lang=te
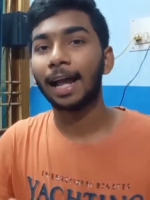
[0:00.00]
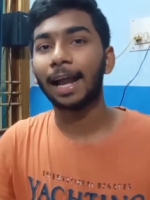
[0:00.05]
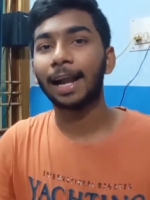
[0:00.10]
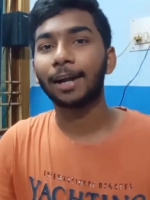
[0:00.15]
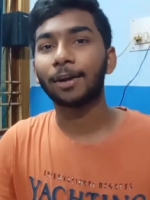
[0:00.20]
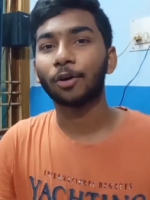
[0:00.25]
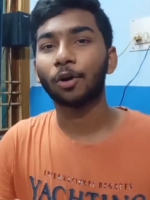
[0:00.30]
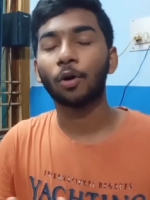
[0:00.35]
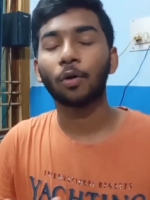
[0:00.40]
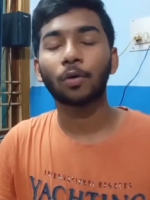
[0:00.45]

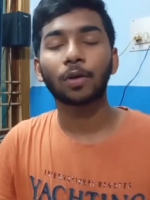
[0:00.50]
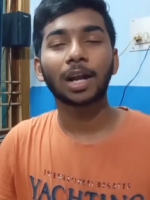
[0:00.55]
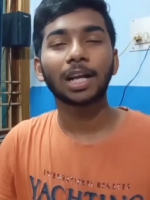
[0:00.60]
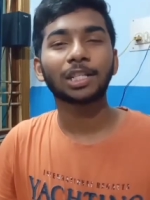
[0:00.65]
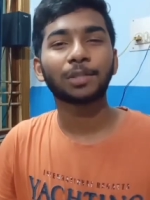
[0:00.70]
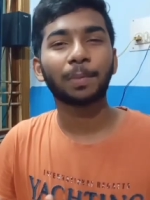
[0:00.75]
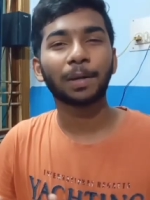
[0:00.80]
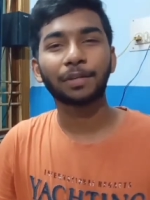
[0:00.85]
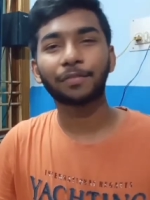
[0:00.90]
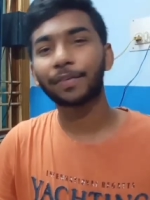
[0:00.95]
అండ్
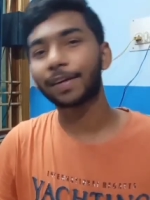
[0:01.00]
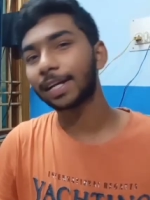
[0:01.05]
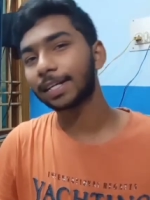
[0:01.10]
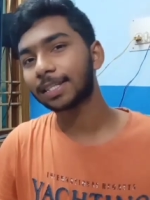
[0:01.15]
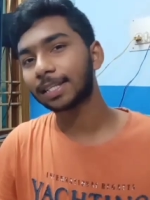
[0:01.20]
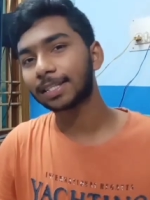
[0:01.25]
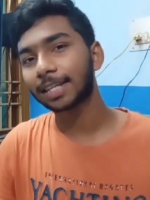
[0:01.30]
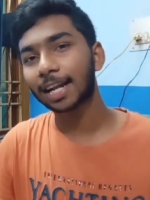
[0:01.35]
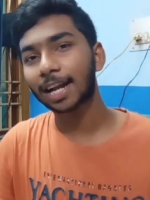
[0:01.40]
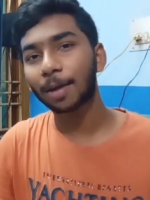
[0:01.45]
ఓవరాల్
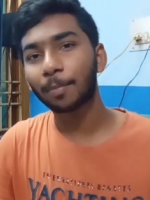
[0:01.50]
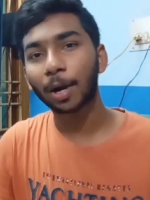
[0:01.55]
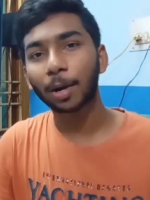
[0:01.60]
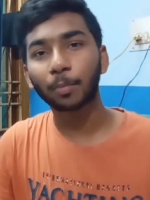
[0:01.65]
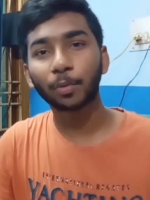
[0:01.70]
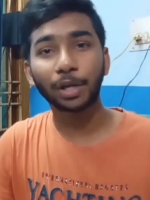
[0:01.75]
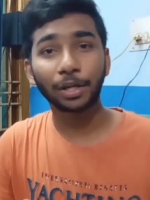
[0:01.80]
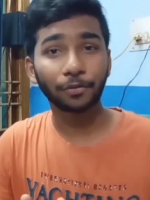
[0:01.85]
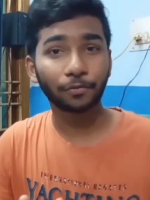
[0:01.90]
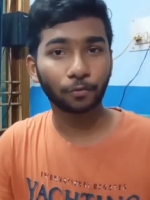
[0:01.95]
స్పెసిఫికేషన్స్ కనుక
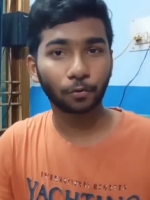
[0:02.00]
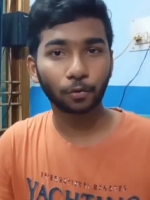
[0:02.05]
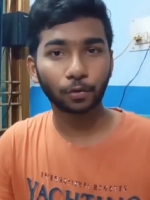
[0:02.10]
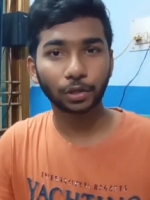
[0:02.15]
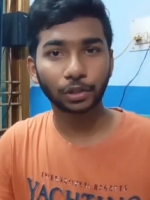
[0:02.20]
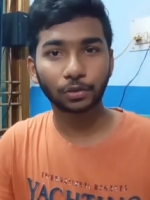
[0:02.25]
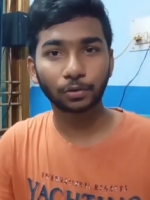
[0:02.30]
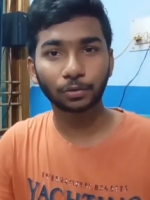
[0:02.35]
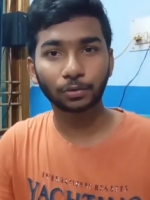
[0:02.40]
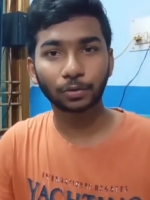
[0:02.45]
మనం ఈ ఫోన్
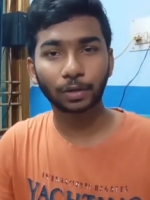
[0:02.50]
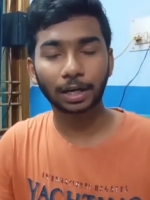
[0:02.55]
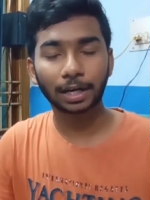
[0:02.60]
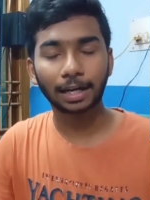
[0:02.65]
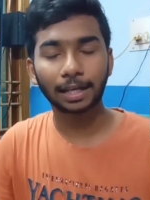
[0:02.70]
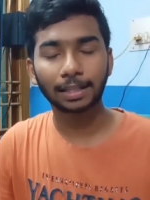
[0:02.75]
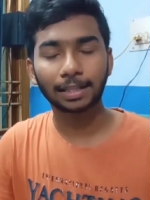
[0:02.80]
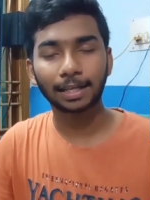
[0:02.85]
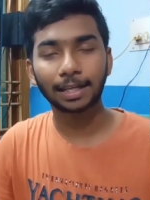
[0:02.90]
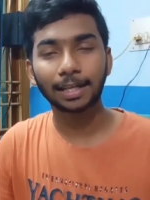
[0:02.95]

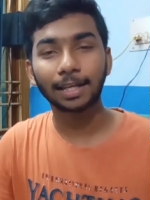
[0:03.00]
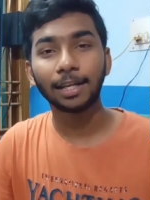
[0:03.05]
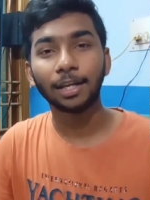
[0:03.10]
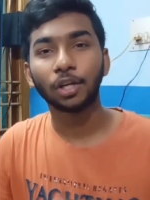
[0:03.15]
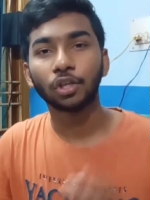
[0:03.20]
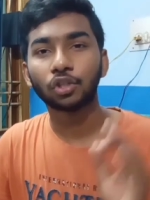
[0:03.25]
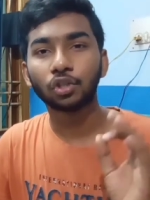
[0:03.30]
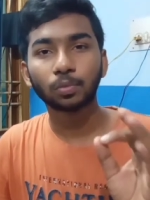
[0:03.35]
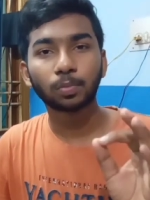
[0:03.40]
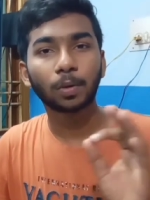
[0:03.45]
చూసుకున్నట్లయితే
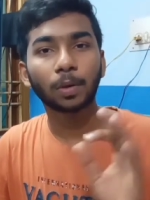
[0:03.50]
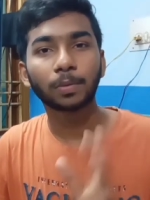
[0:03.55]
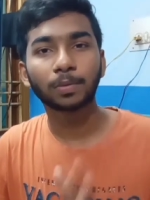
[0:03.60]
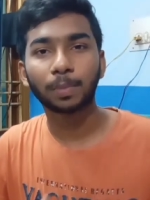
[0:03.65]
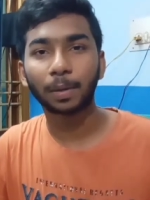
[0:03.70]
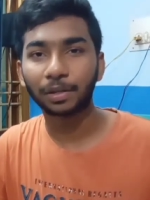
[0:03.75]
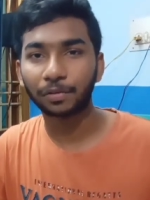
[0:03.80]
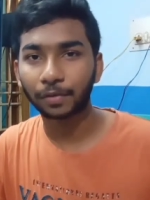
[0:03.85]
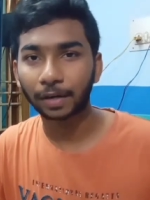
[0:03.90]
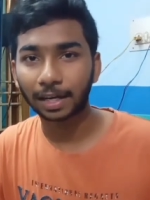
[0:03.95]
సూపర్
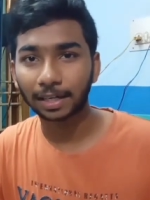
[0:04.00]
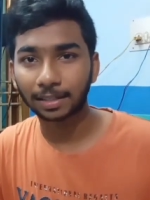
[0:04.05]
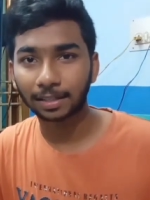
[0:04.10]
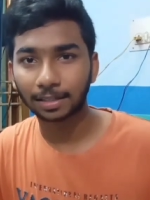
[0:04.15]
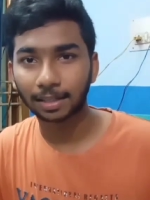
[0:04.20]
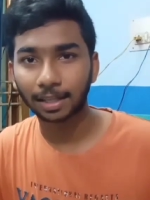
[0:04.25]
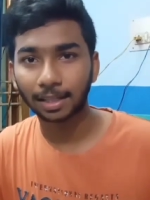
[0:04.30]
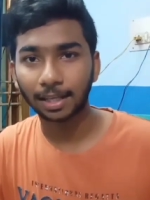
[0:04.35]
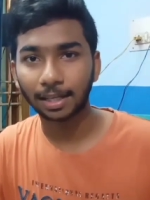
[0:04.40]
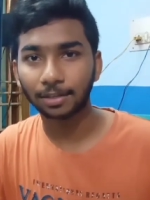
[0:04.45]

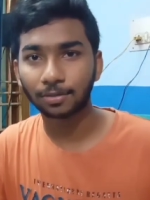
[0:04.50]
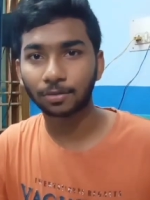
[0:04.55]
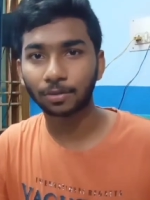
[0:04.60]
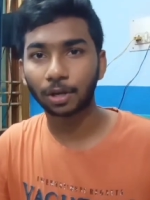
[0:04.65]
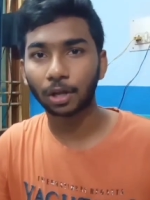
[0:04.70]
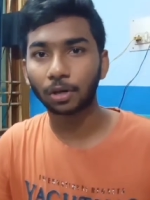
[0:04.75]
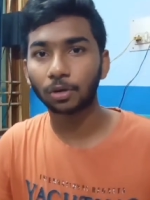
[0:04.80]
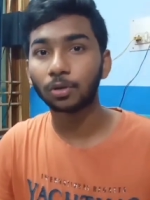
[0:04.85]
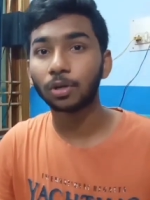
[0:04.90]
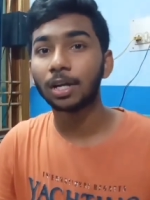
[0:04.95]
స్పెసిఫికేషన్స్ అయితే
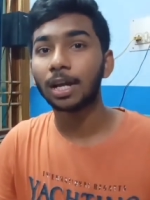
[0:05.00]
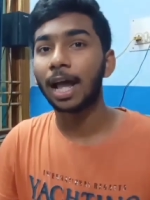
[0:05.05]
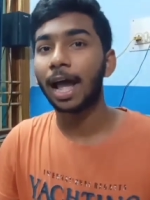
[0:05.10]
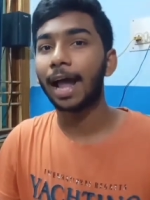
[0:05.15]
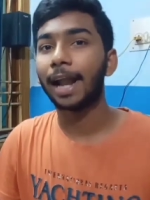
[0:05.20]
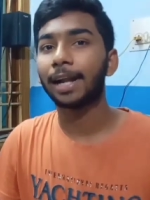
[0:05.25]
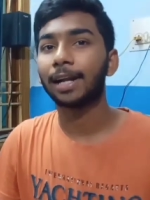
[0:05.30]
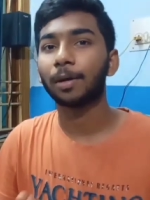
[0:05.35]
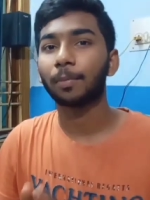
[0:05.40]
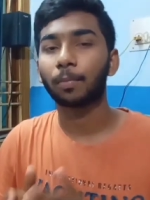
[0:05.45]
ఇస్తున్నారు
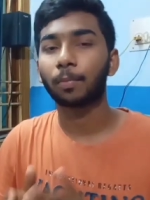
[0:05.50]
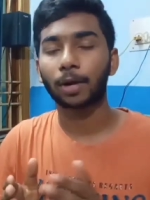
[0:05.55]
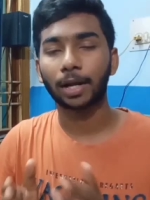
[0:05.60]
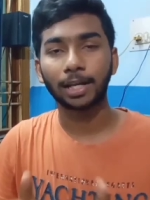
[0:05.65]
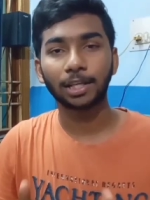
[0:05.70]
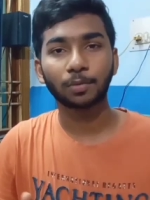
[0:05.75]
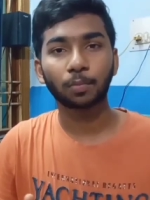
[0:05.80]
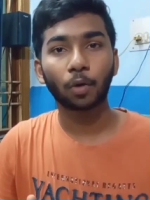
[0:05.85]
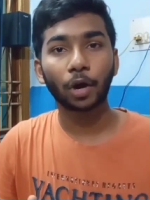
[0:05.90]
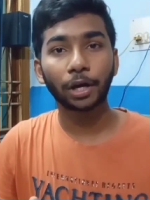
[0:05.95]
అండ్
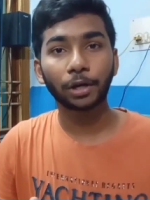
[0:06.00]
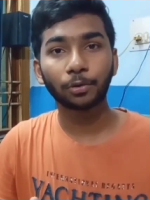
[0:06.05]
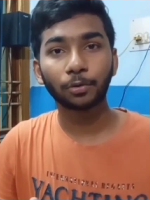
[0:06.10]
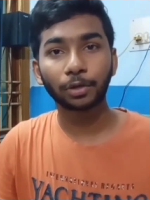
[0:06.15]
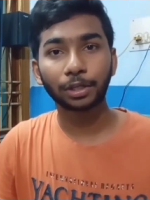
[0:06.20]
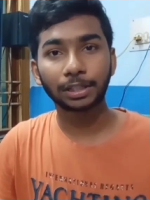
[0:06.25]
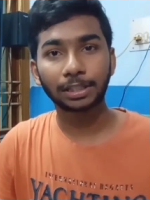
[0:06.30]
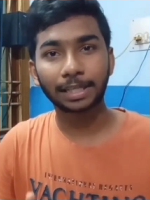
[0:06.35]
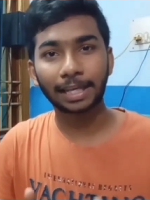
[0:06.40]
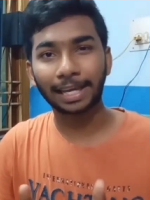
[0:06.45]
ప్రైస్ పాయింట్
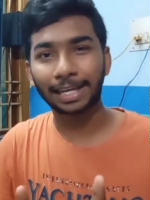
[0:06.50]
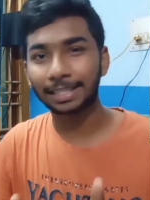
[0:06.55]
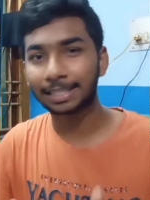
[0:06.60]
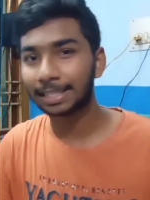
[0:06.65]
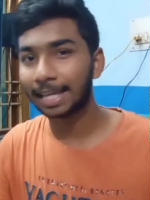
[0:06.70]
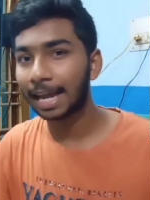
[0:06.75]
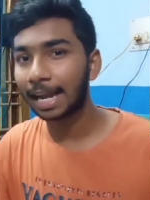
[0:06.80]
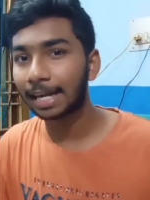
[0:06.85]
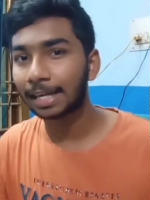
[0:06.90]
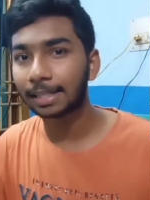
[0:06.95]
గురించి
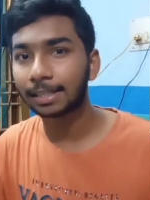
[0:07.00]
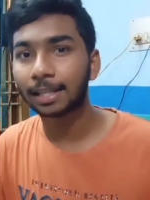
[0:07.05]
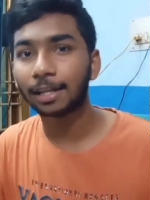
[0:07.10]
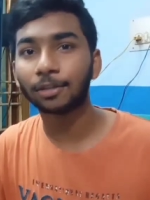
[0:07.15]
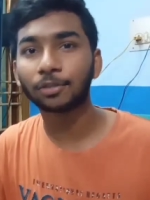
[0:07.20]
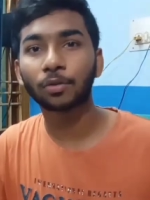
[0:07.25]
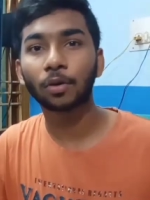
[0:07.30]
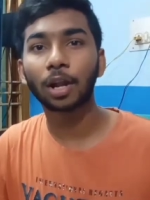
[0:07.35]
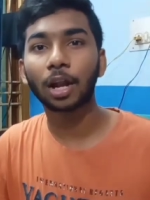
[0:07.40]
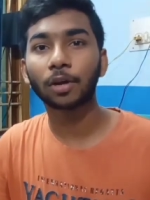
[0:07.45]
ఎగ్జాక్ట్
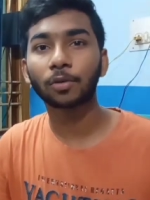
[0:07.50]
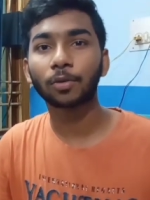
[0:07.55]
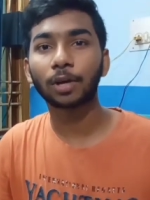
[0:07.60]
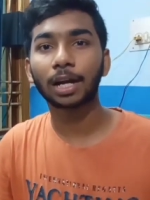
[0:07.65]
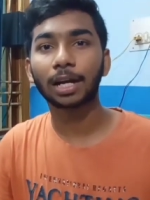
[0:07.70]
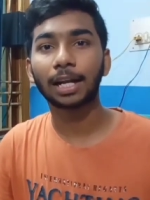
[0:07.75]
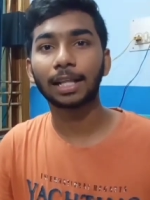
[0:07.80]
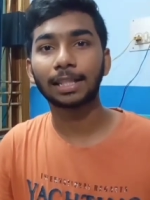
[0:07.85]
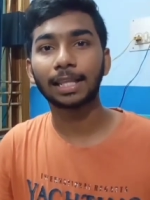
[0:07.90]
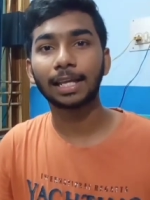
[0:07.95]

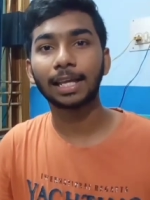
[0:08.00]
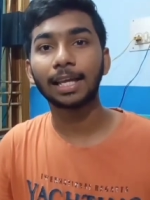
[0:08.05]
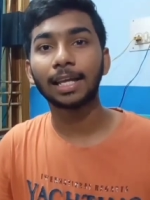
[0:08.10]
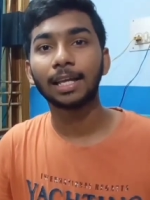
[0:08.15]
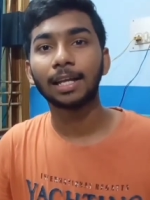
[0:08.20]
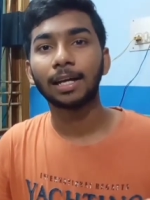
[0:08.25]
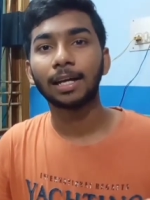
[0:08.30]
తెలుసుకోవాలనుకున్నట్లయితే